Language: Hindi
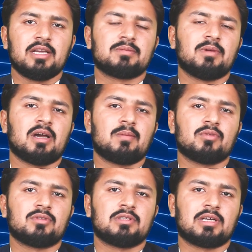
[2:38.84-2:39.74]
इसमें
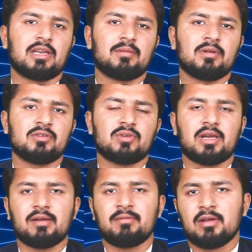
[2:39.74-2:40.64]
आपको तकरीबन जो
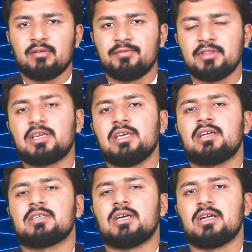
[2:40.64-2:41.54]
है विद की
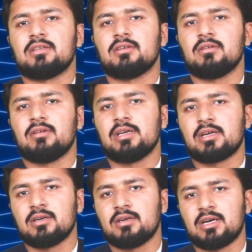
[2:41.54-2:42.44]
के साथ
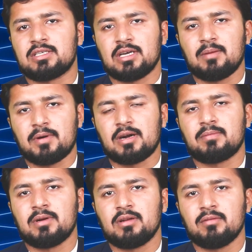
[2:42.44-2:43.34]
एक अच्छा
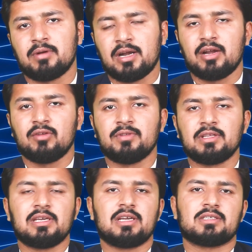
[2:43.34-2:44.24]
अपार्टमेंट ब्रांड न्यू
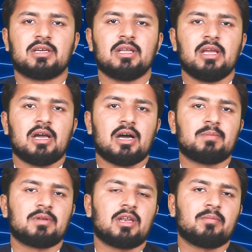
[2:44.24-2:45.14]
विद की के साथ
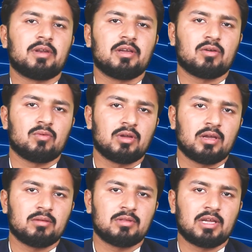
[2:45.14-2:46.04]
आप तकरीबन एक करोड़
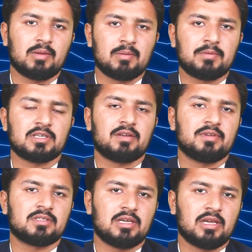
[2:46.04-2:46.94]
के तकरीबन
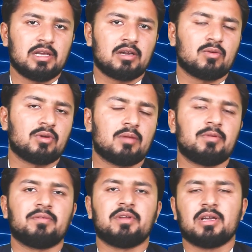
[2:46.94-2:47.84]
पचानवे से एक करोड़ के
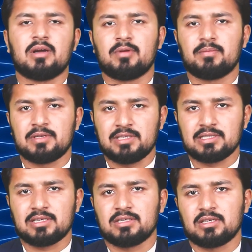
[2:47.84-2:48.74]
बिटवीन यहाँ पर
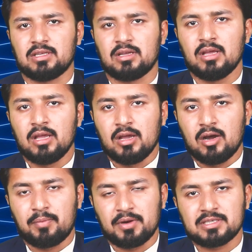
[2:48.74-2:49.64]
परचेज़ कर सकते हैं
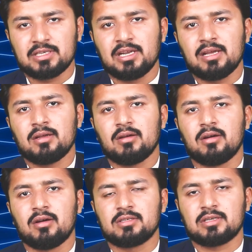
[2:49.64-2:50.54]
ऑपरेशनल
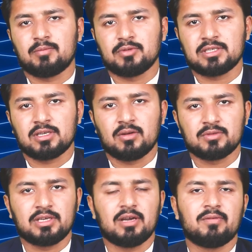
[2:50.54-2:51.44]
है इसका पोजेशन
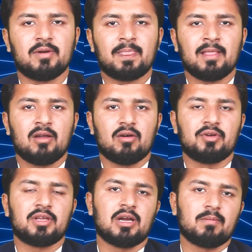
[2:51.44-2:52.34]
अनाउंस किया हुआ है
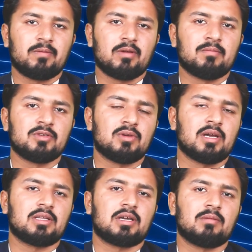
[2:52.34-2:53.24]
और यहाँ पर भी हमें जो
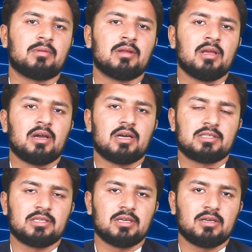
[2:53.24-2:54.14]
है तकरीबन
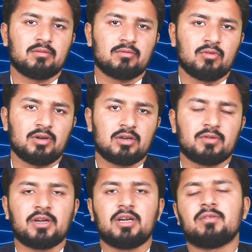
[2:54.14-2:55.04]
अच्छे कोई
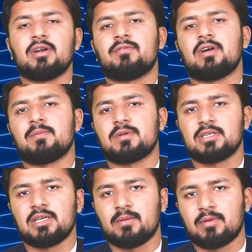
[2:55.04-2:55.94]
ट्वेंटी ट्वेंटी फाइव
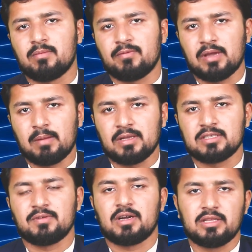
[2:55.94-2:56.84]
परसेंट यहाँ पर हमें फैमिली
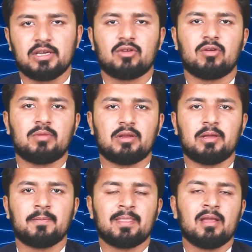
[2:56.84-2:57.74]
इस वक्त देखने को मिल
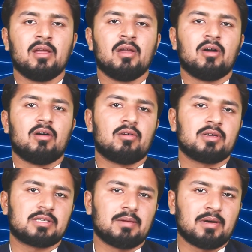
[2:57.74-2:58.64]
रही है
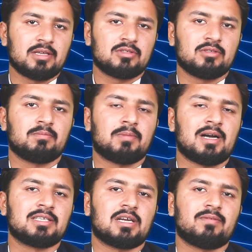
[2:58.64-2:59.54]
और इसके बाद
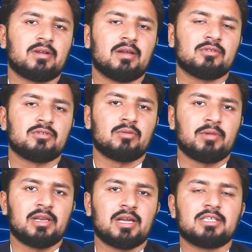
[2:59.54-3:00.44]
पाँच टावर हैं जो
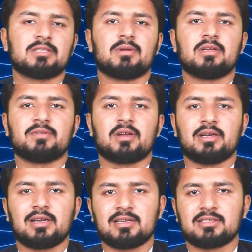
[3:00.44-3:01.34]
रिमेनिंग है जिस पर इस वक्त
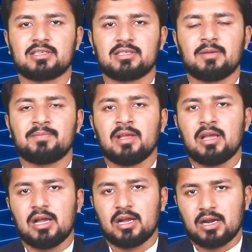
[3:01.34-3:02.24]
अंडर कंस्ट्रक्शन है
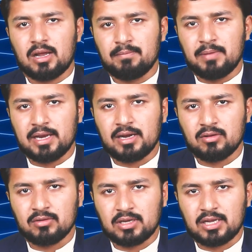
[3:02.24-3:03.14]
अगर आप बहरिया
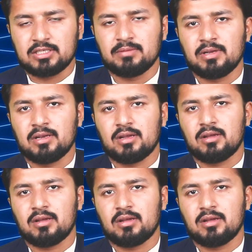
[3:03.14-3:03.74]
टाउन कराची में